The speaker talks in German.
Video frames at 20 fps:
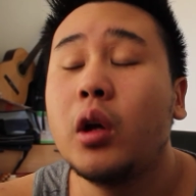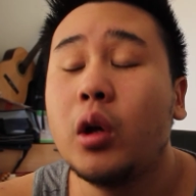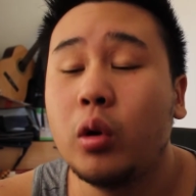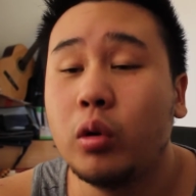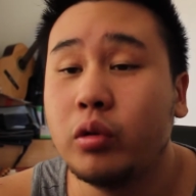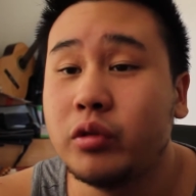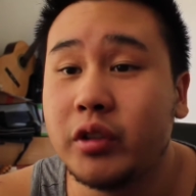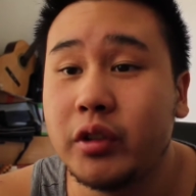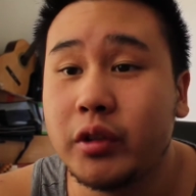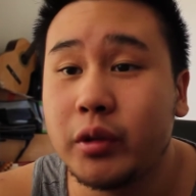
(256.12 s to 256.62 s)

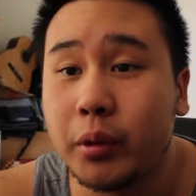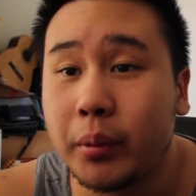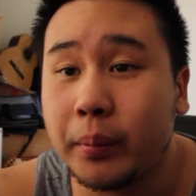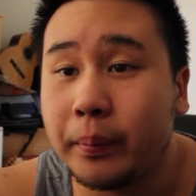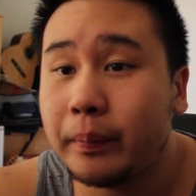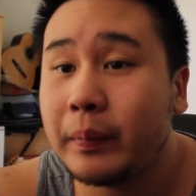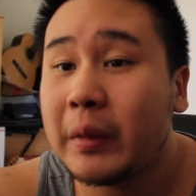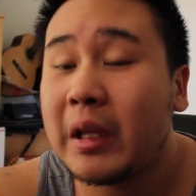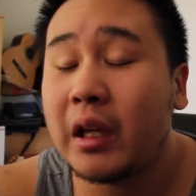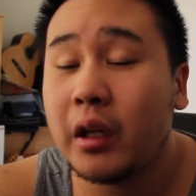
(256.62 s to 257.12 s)
Und sie so,
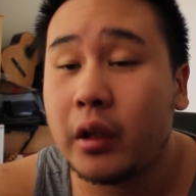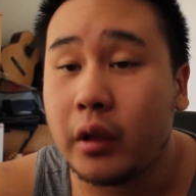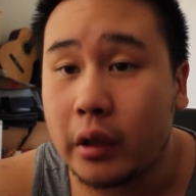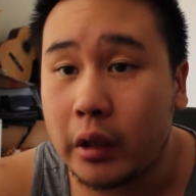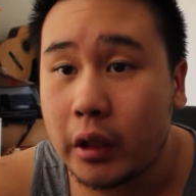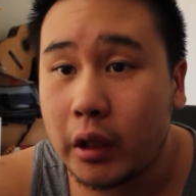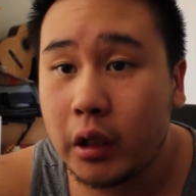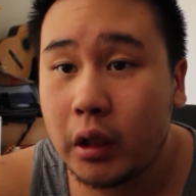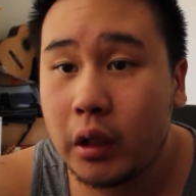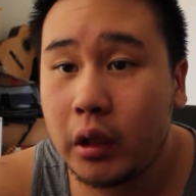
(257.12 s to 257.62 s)

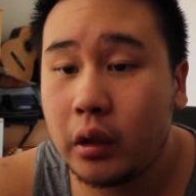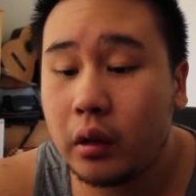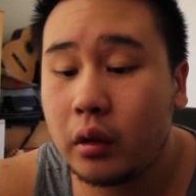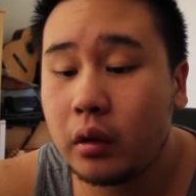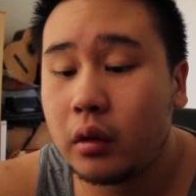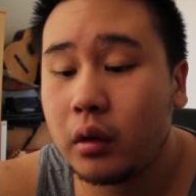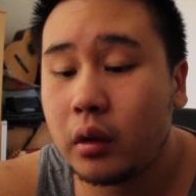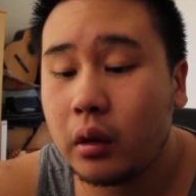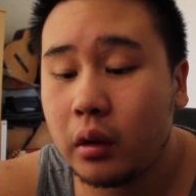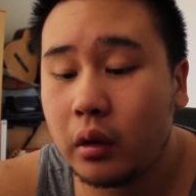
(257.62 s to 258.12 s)
nee,
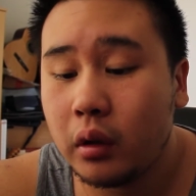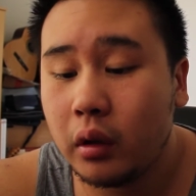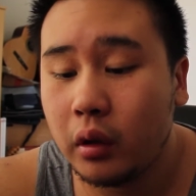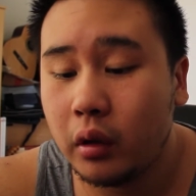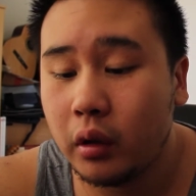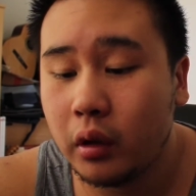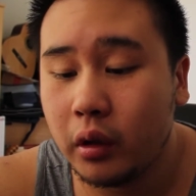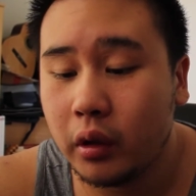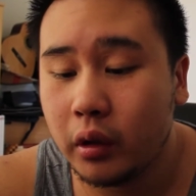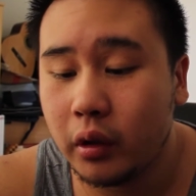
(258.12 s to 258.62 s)

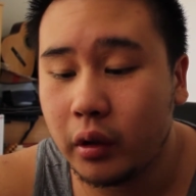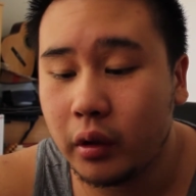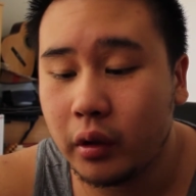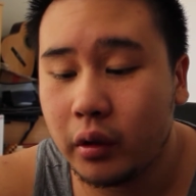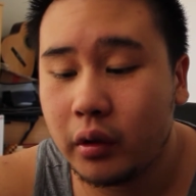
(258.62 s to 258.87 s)
äh,